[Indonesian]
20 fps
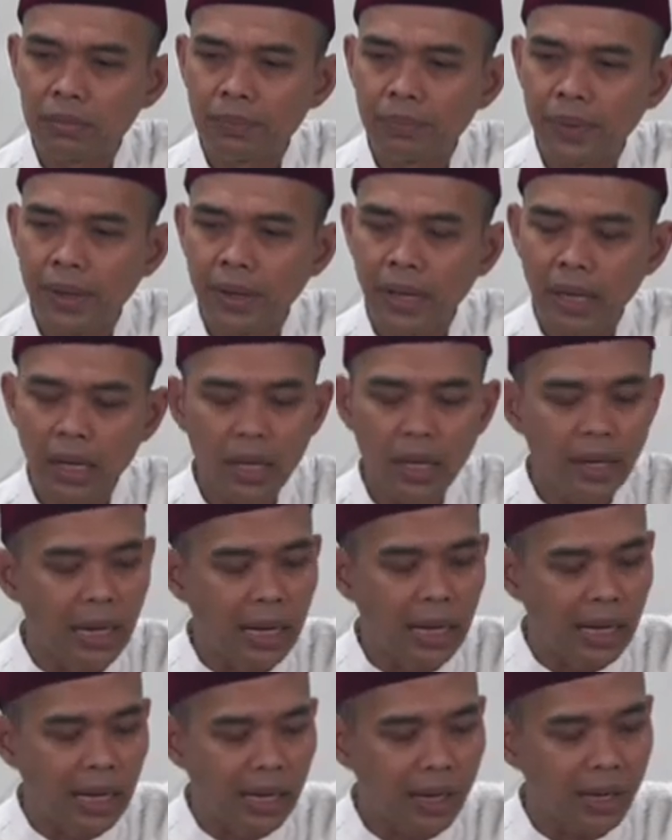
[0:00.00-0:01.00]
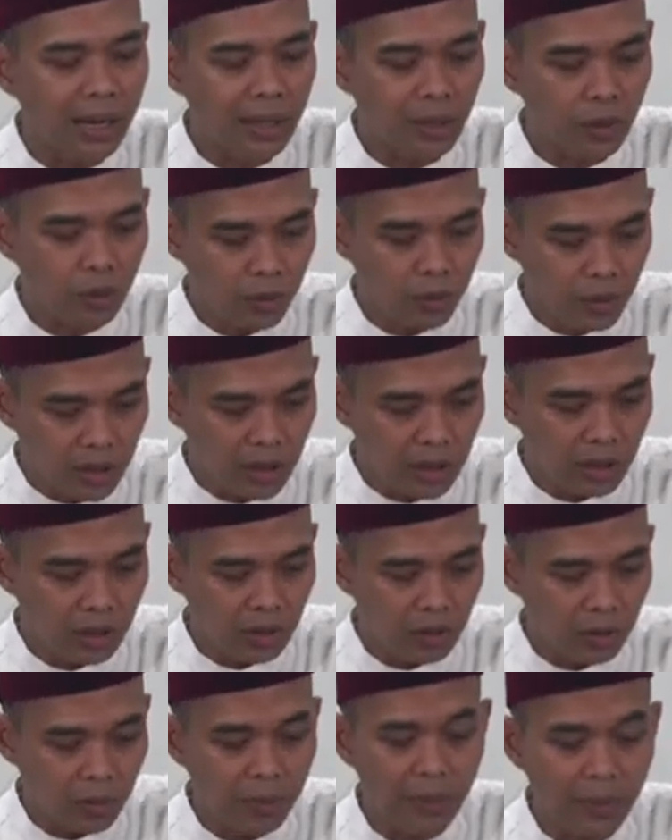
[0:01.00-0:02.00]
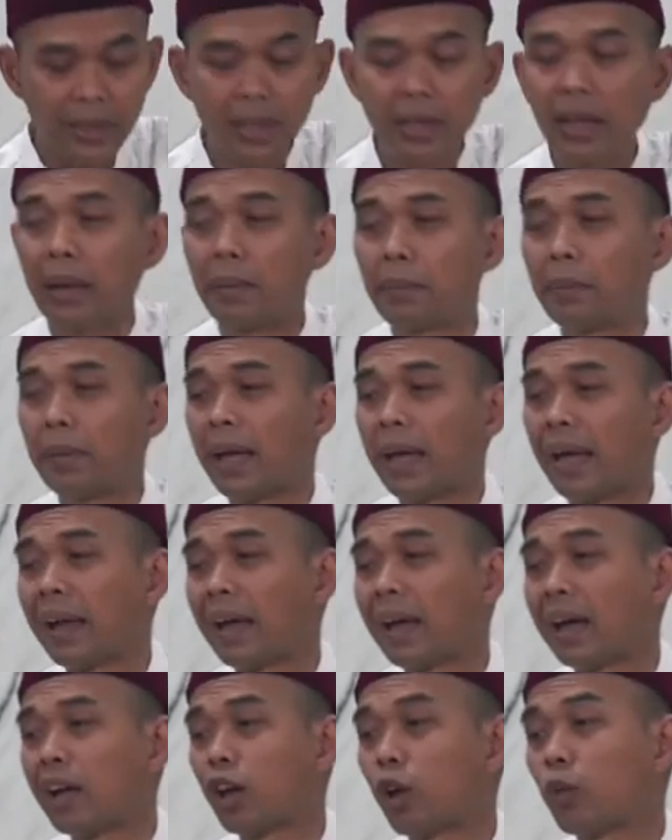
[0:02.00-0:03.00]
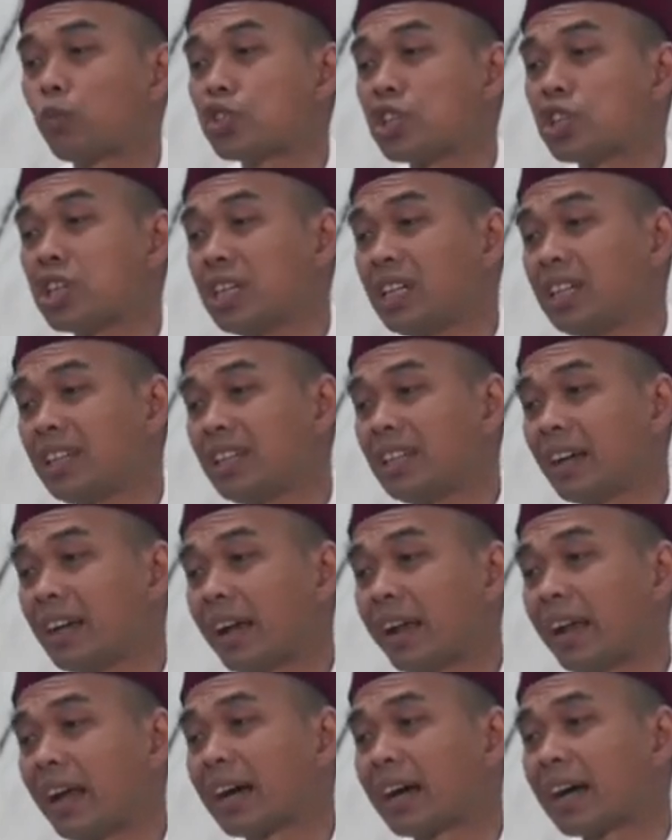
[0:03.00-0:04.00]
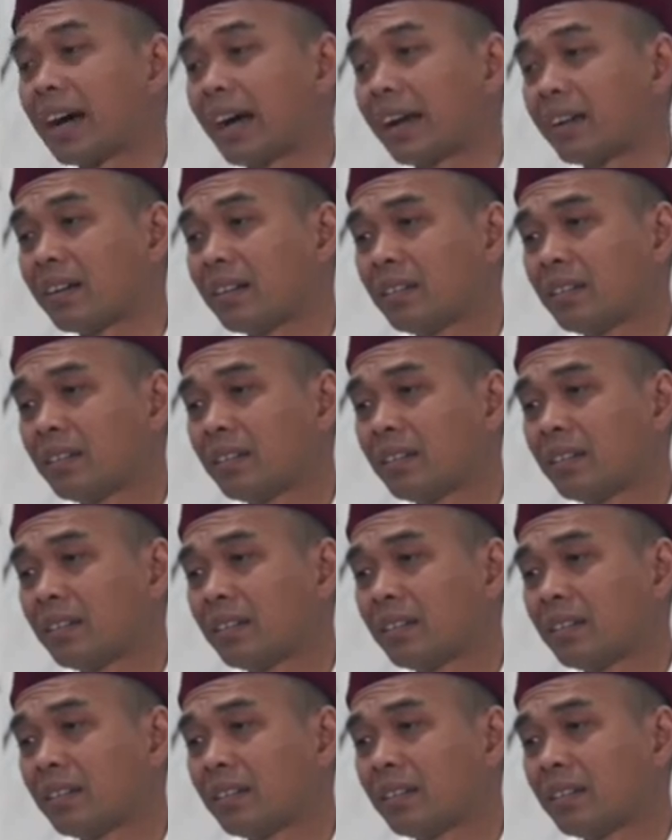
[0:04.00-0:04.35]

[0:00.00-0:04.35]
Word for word: Padahal anak angkatku ini rupanya ngambil anak adopsi, anak angkat.